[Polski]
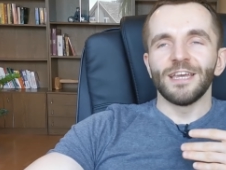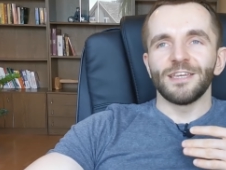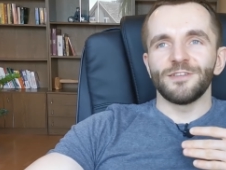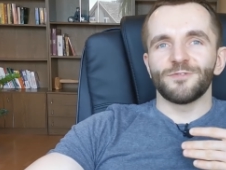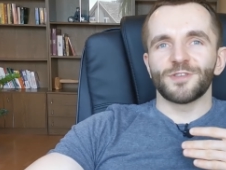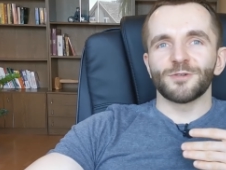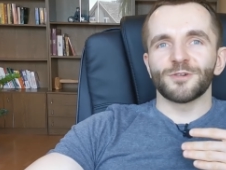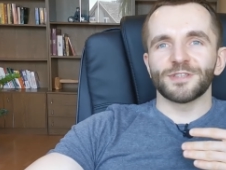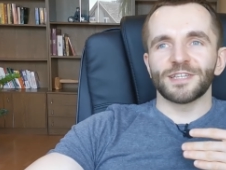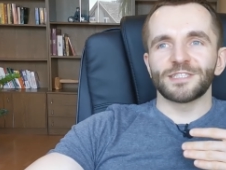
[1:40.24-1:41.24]
I w tym
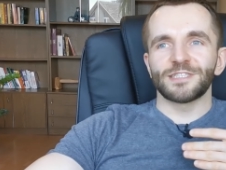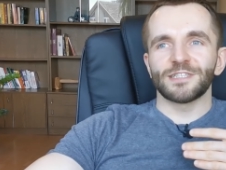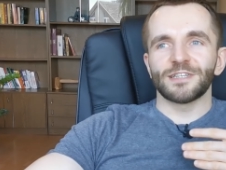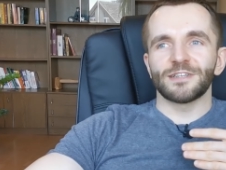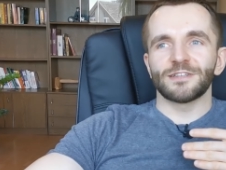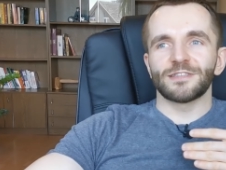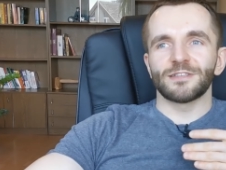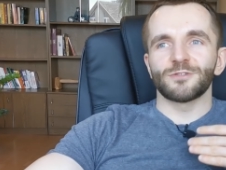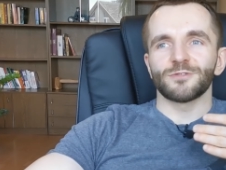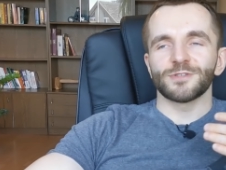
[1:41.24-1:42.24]
kontekście e,
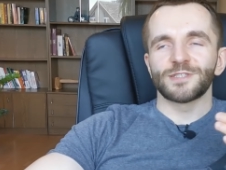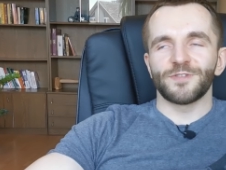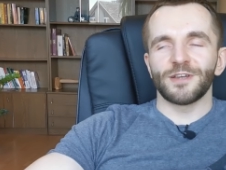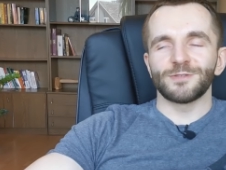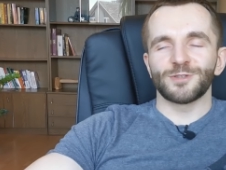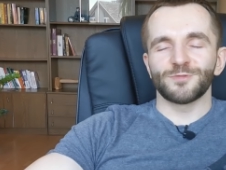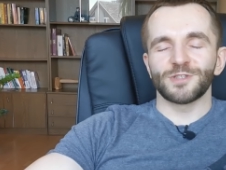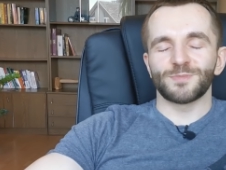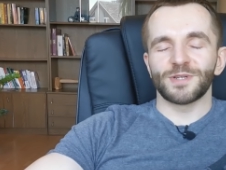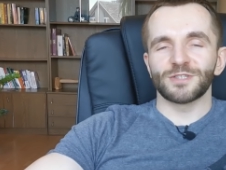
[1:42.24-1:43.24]
odzywają się
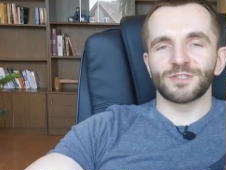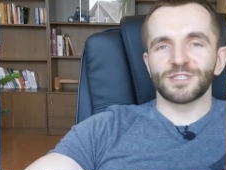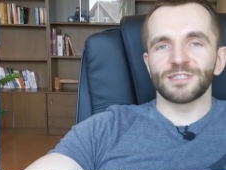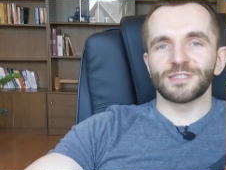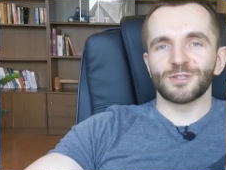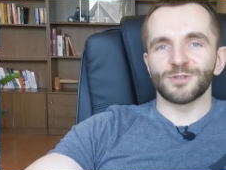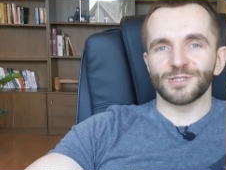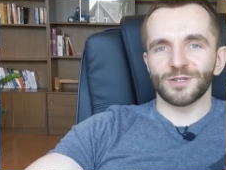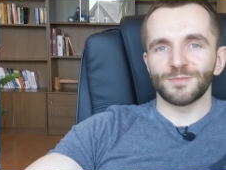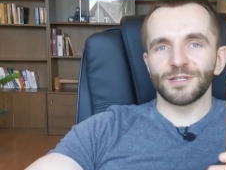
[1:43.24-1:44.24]
również bardzo często
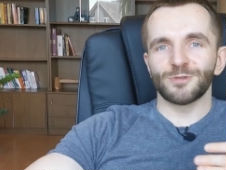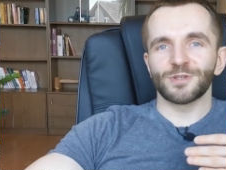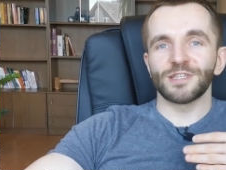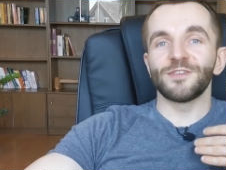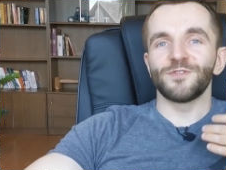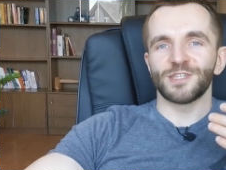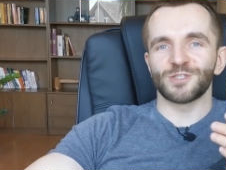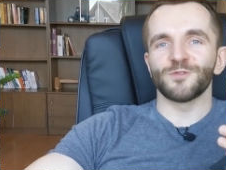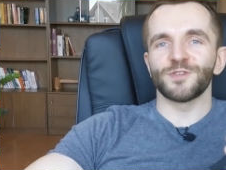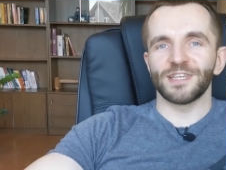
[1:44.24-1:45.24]
osoby, które nie
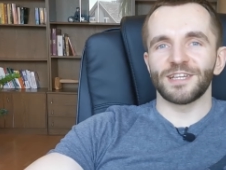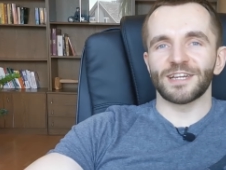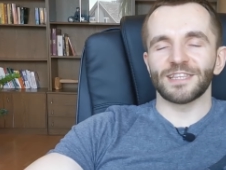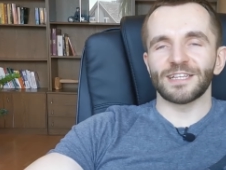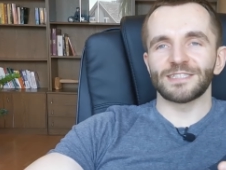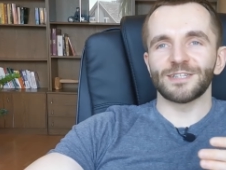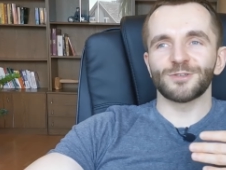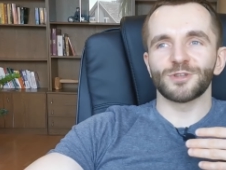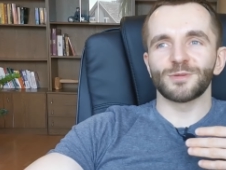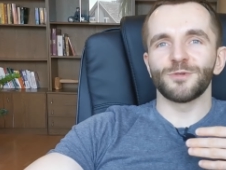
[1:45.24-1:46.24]
wierzą w reinkarnację,
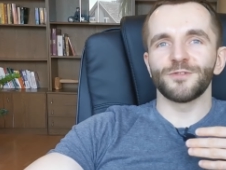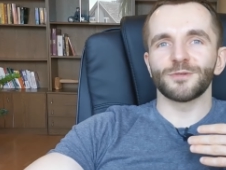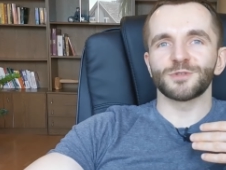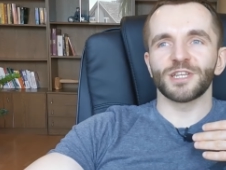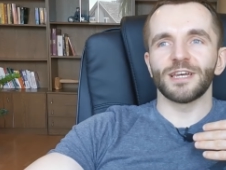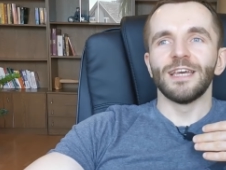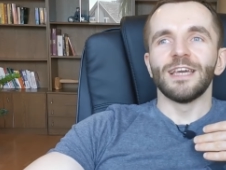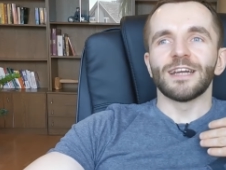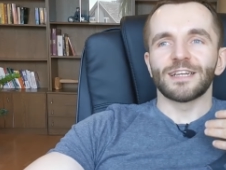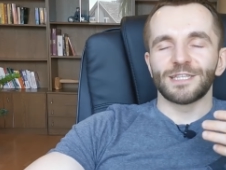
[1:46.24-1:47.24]
które mówią, że
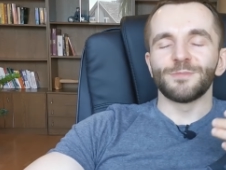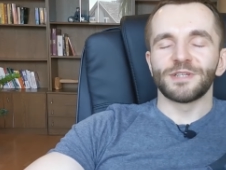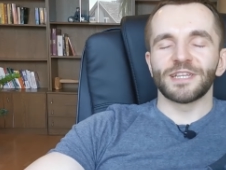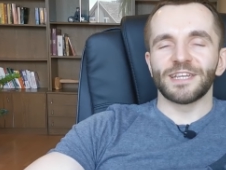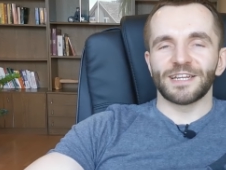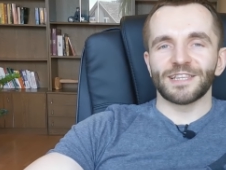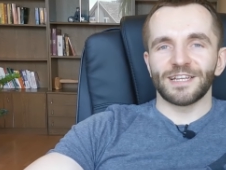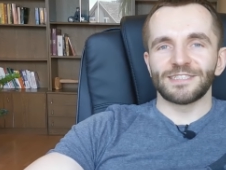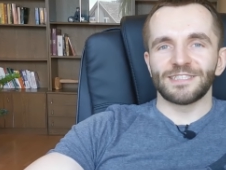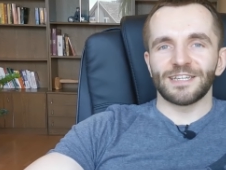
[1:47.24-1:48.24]
gdyby
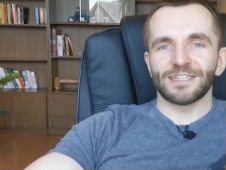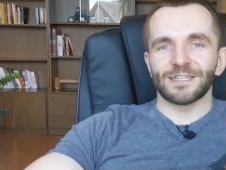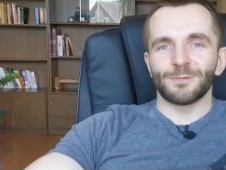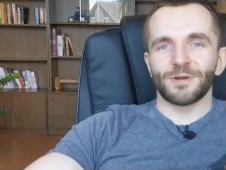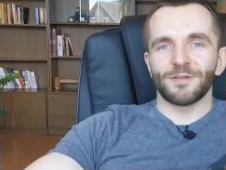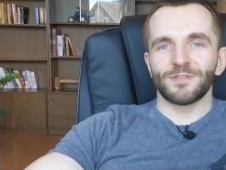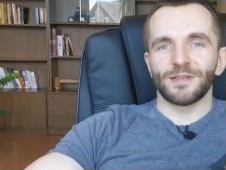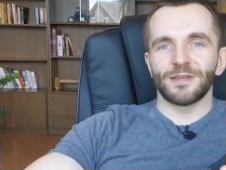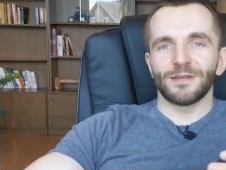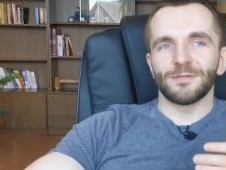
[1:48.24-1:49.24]
reinkarnacja tak
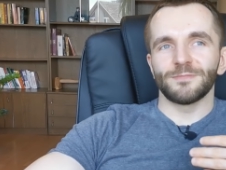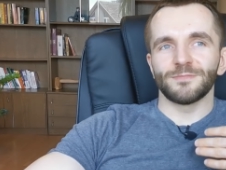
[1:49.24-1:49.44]
naprawdę